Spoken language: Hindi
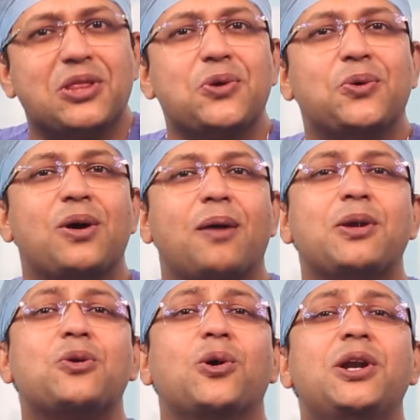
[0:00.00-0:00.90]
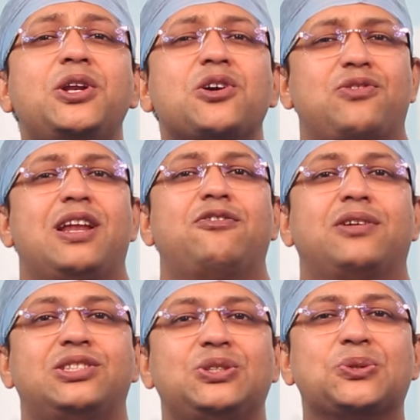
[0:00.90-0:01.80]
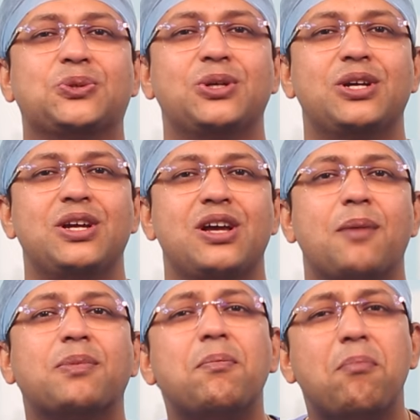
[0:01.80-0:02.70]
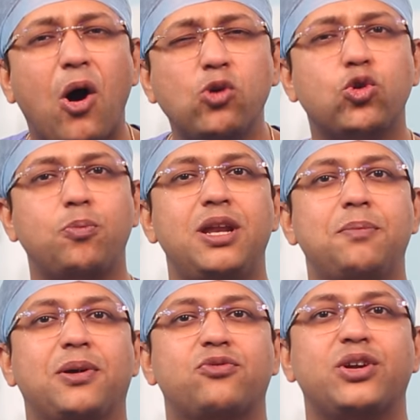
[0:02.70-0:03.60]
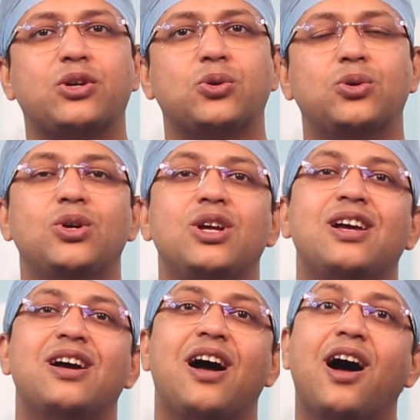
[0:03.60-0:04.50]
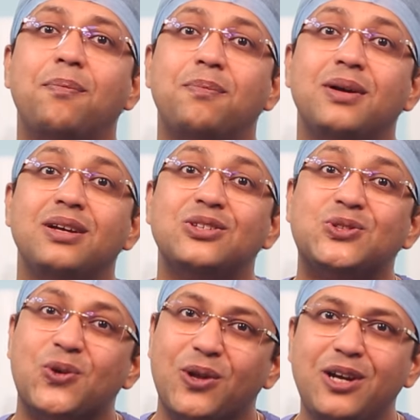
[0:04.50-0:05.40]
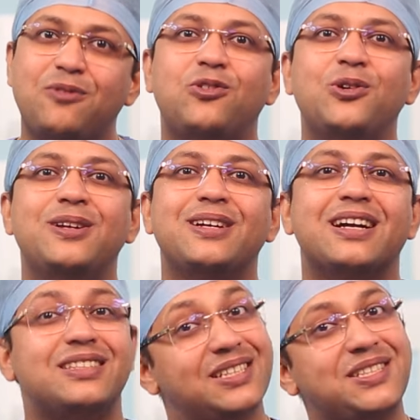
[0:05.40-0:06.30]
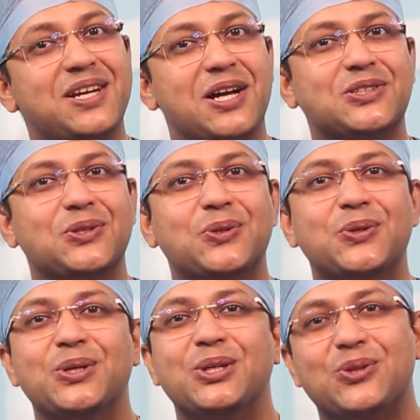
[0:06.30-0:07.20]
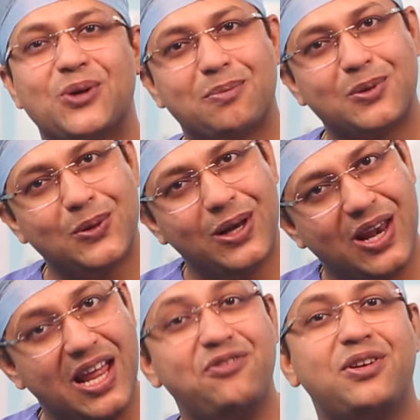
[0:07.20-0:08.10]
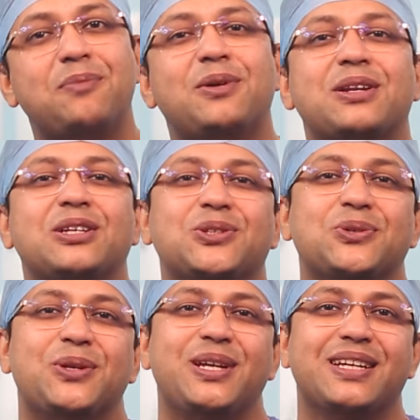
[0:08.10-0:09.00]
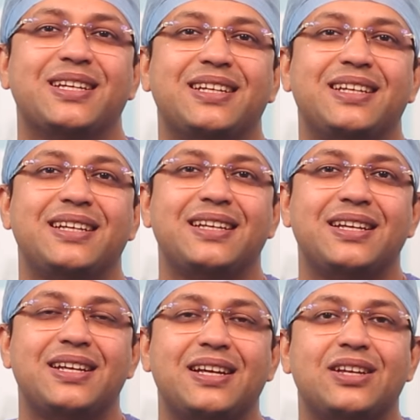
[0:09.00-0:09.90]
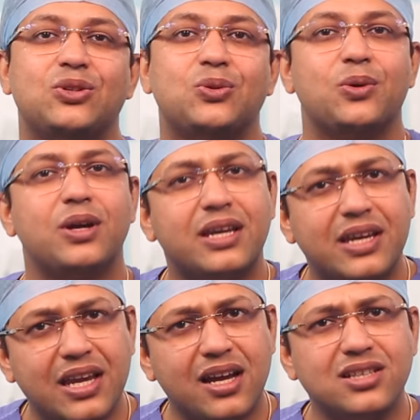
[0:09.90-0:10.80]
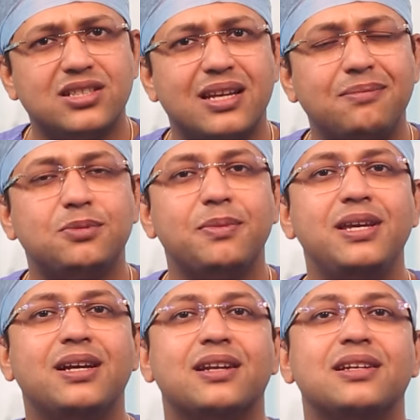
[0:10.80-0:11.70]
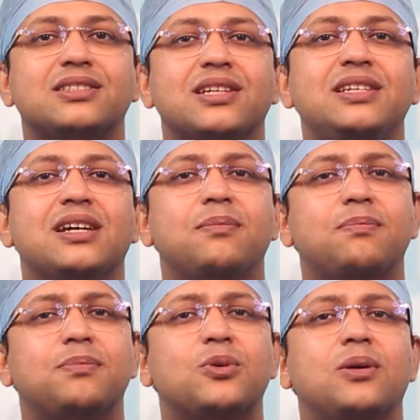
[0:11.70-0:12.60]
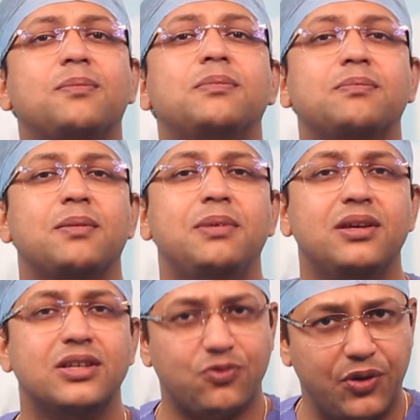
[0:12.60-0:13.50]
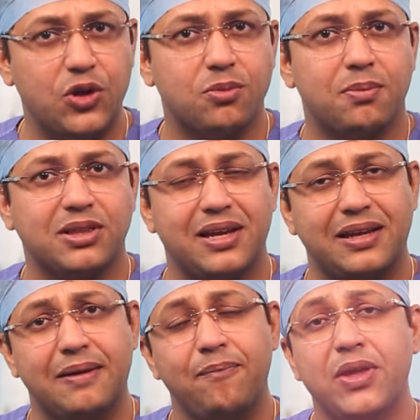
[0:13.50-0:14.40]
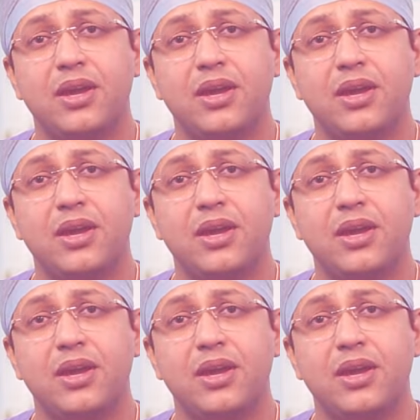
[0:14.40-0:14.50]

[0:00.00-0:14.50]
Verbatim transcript: चाहते हो आपकी क्वालिटी ऑफ लाइफ अच्छी हो आपका माउथ ओपनिंग परफेक्ट हो आप सॉलिड फूड अच्छे से खा सको तो आपको लाइफ टाइम करना जरूरी है तो क्या स्टेप्स में ये करना चाहिए आपको हम अभी इस वीडियो में बताएंगे